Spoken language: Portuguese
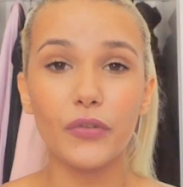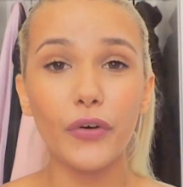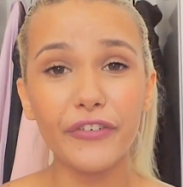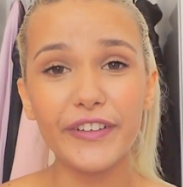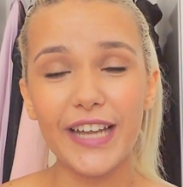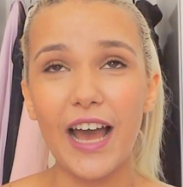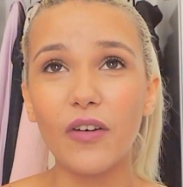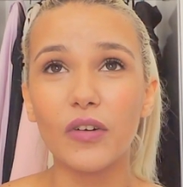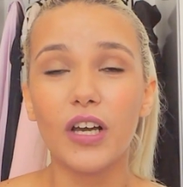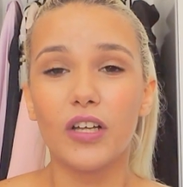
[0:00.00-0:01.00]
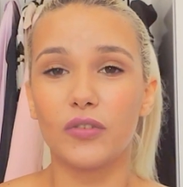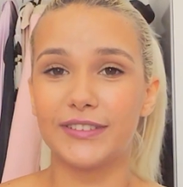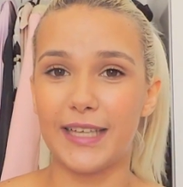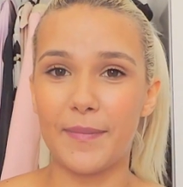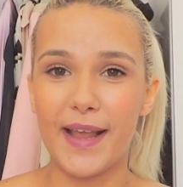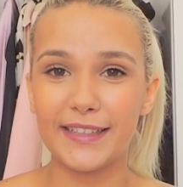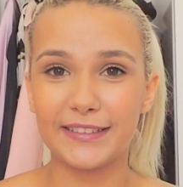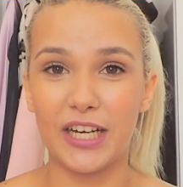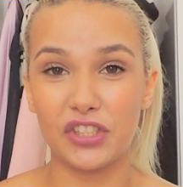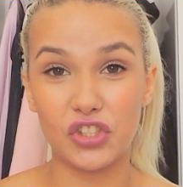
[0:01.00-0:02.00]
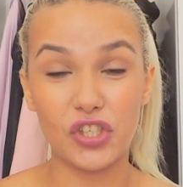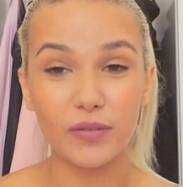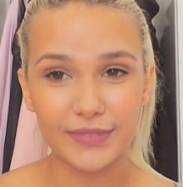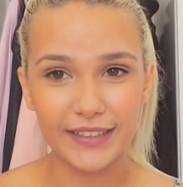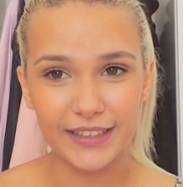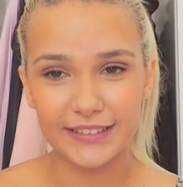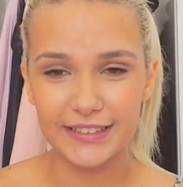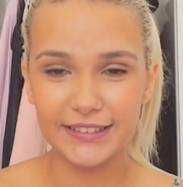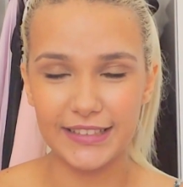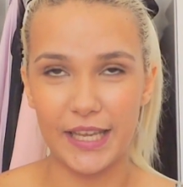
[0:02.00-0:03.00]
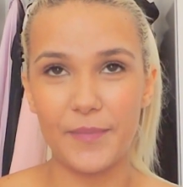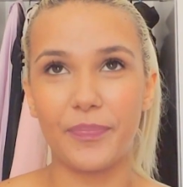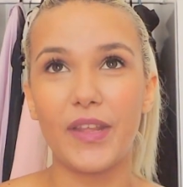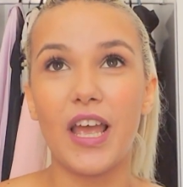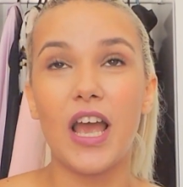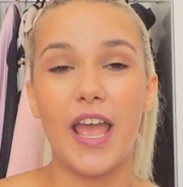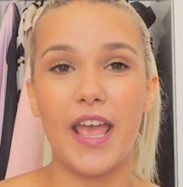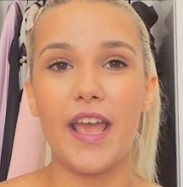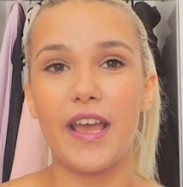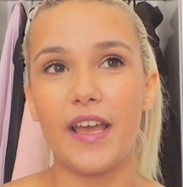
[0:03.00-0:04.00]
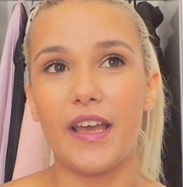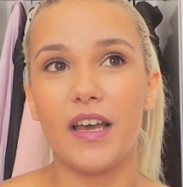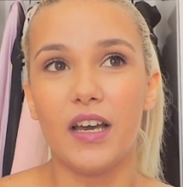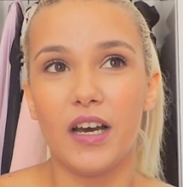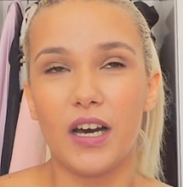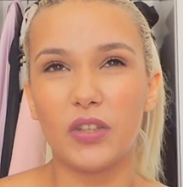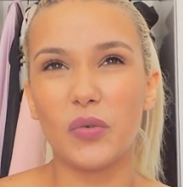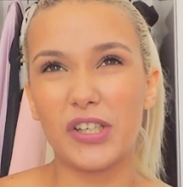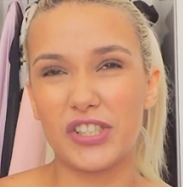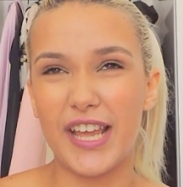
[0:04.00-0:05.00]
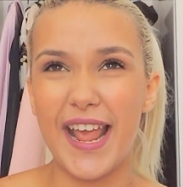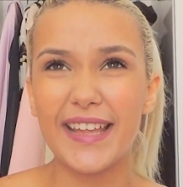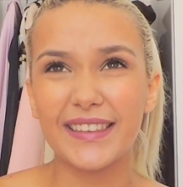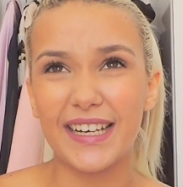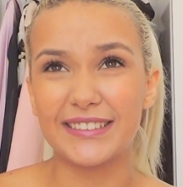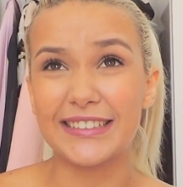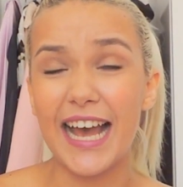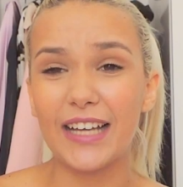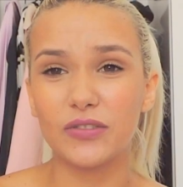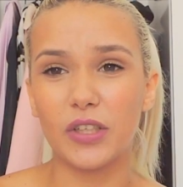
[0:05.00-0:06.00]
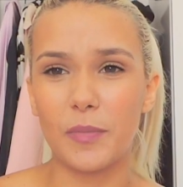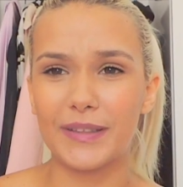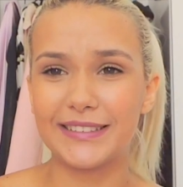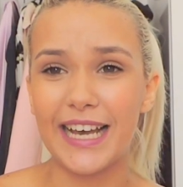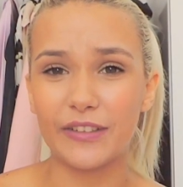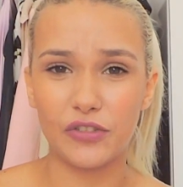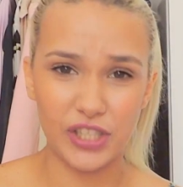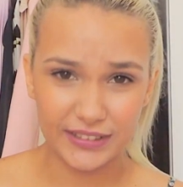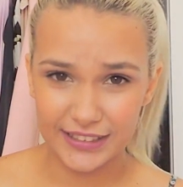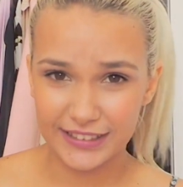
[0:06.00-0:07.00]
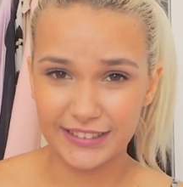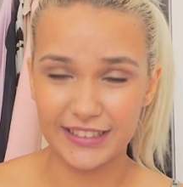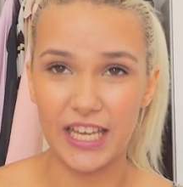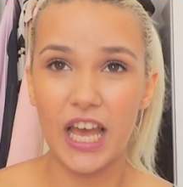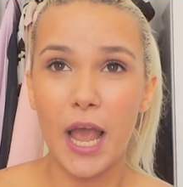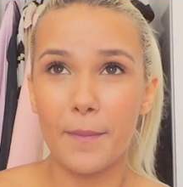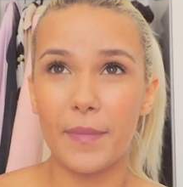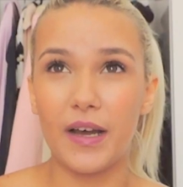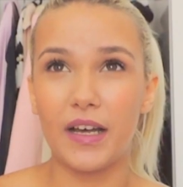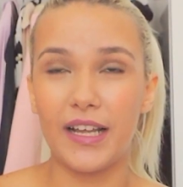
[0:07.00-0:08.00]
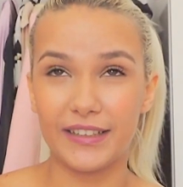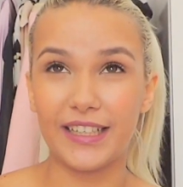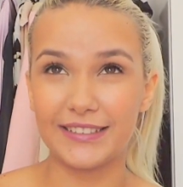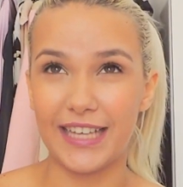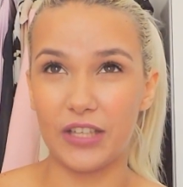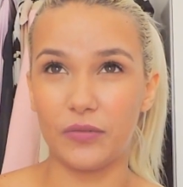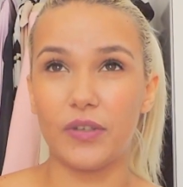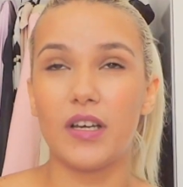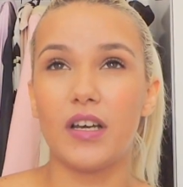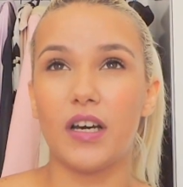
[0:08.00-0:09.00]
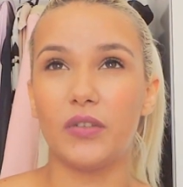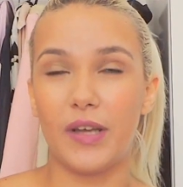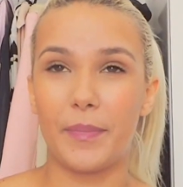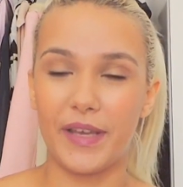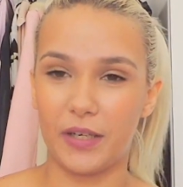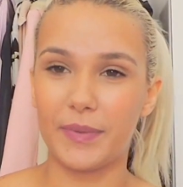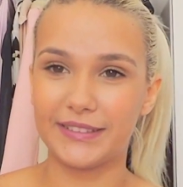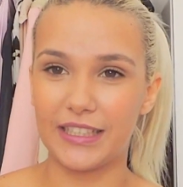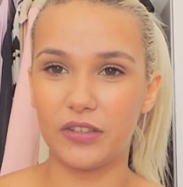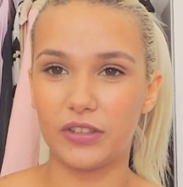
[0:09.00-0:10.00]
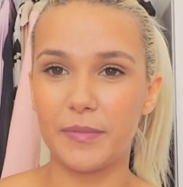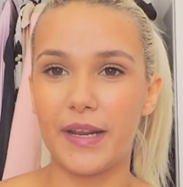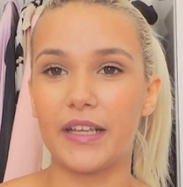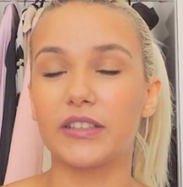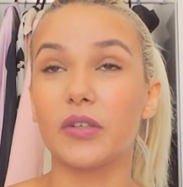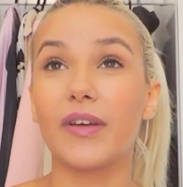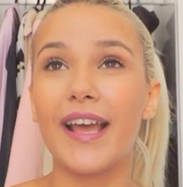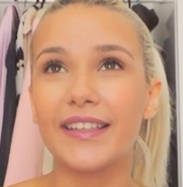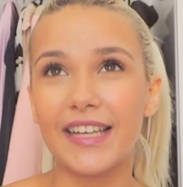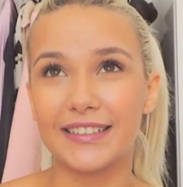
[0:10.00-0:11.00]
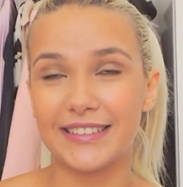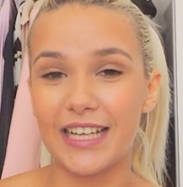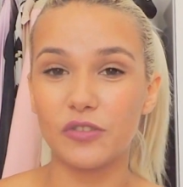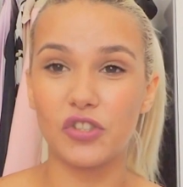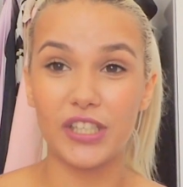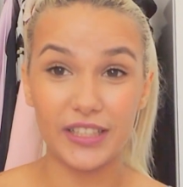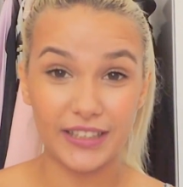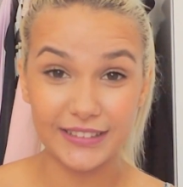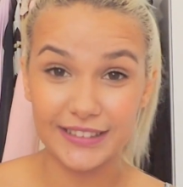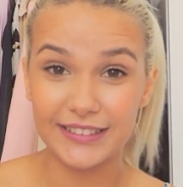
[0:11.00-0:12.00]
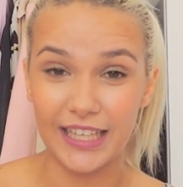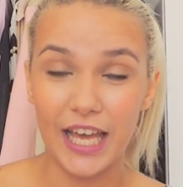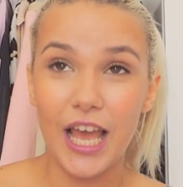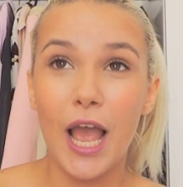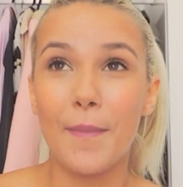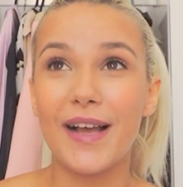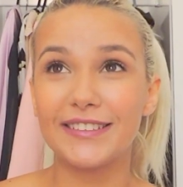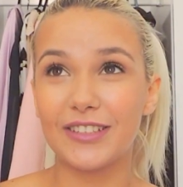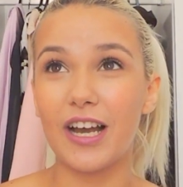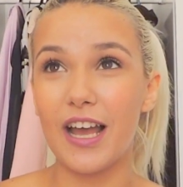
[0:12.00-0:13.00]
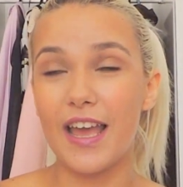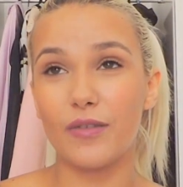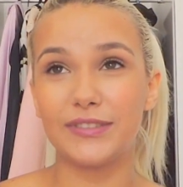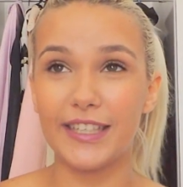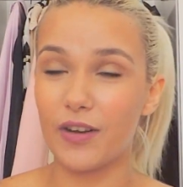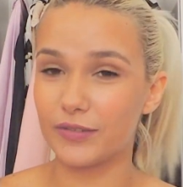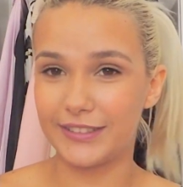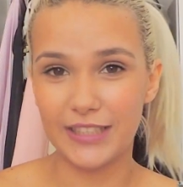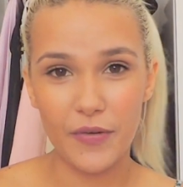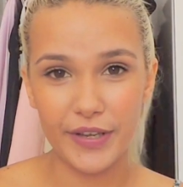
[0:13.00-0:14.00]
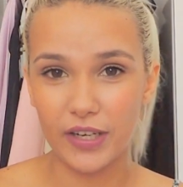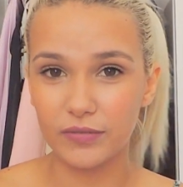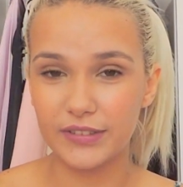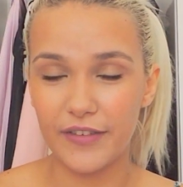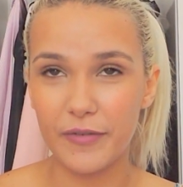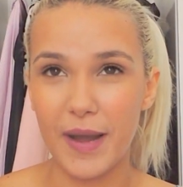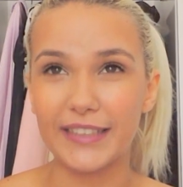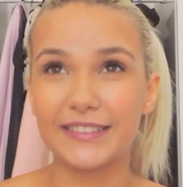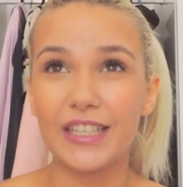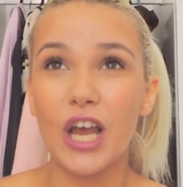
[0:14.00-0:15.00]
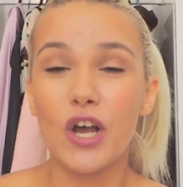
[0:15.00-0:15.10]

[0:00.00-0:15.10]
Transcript: No final do semestre, a gente não tem TCC. É, ano, acho que retrasado, ano passado, tinha TCC retrasado. Ano, é porque ano passado eu terminei. Então no retrasado tinha TCC. Mas é, não sei o que aconteceu que não teve mais.